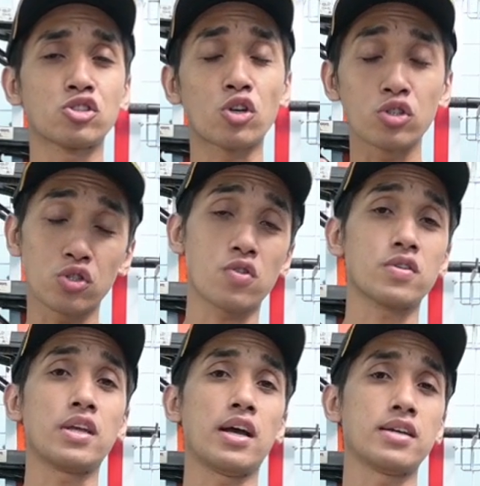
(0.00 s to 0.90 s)

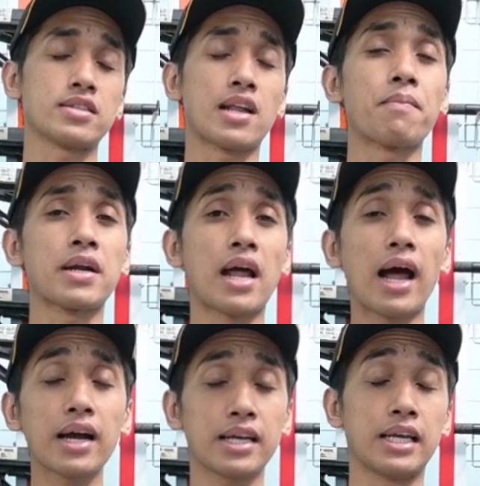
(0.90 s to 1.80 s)
cocoknya senapan
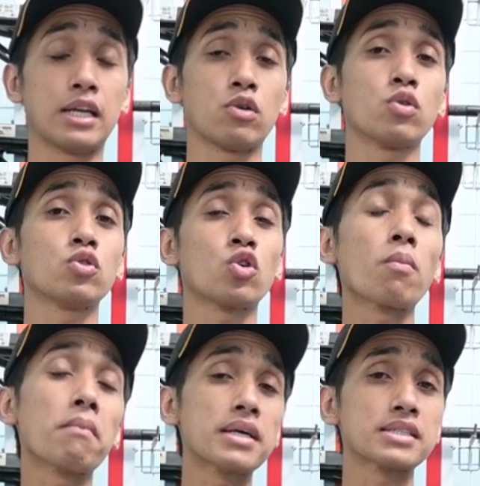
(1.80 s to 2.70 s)
angin
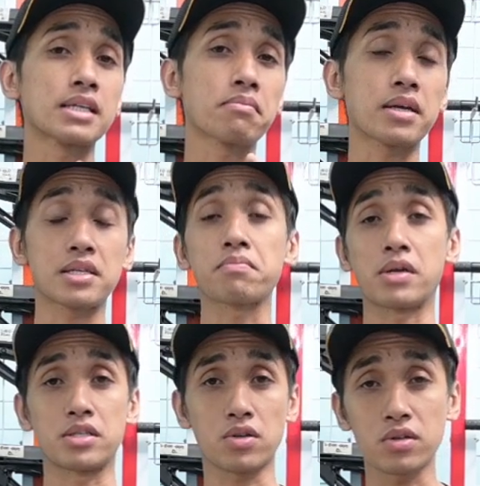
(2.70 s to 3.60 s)
untuk masing-masing
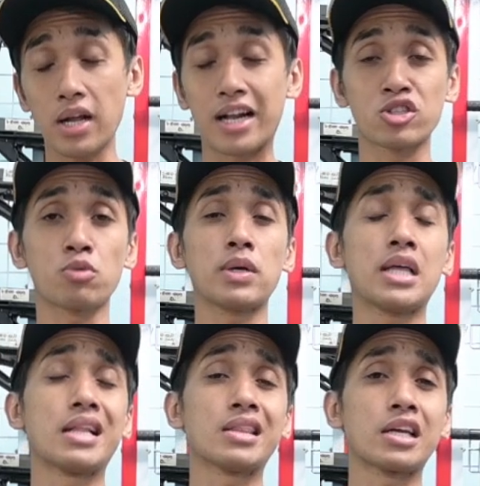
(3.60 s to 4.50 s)
personal Sobat
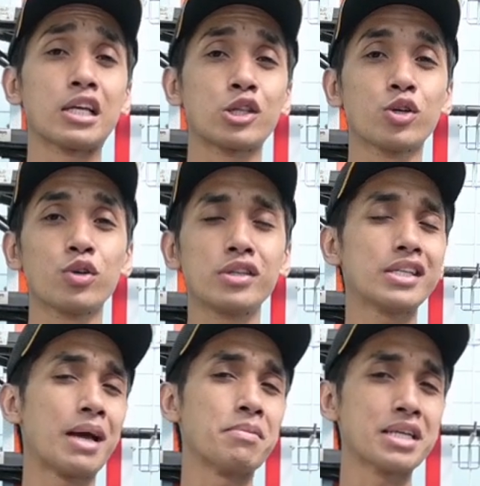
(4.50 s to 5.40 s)
Hunter itu
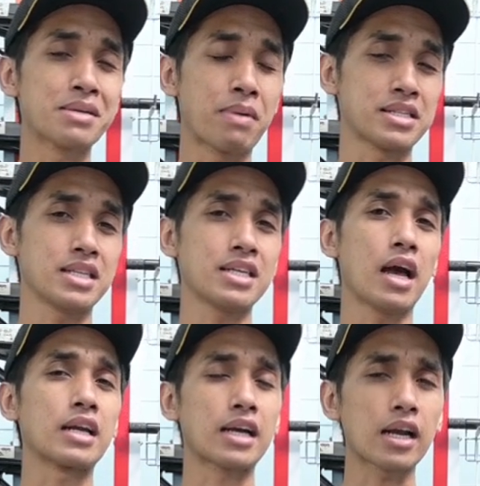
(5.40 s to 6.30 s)
tidak bisa
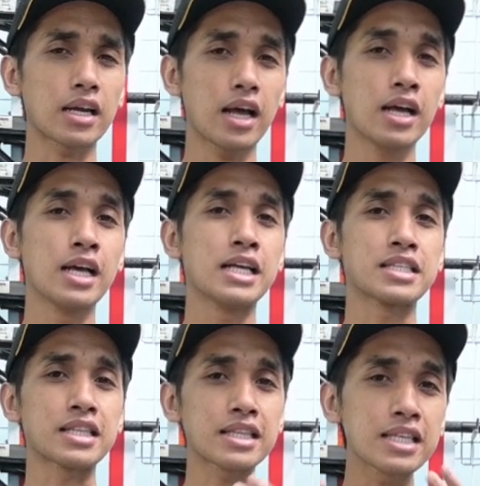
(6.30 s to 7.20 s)
dipastikan karena
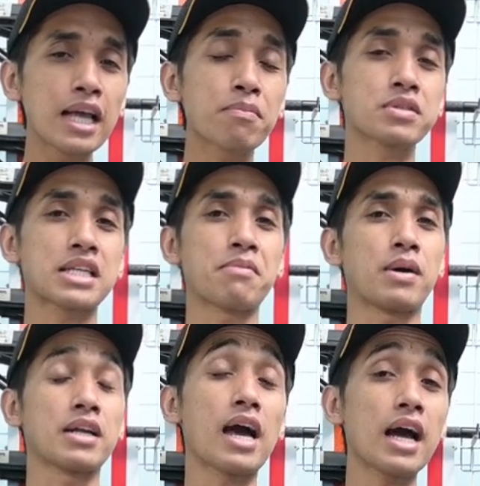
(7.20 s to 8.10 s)
setiap
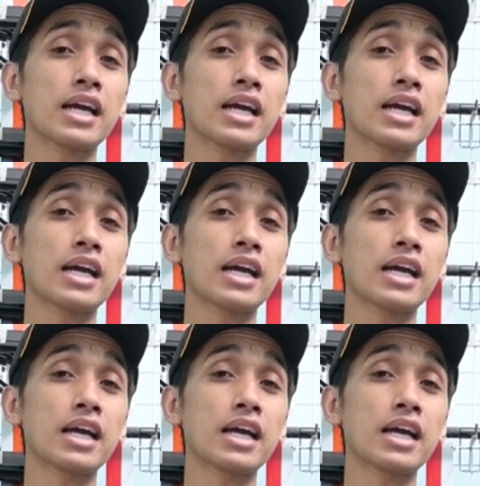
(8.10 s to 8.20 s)
senapan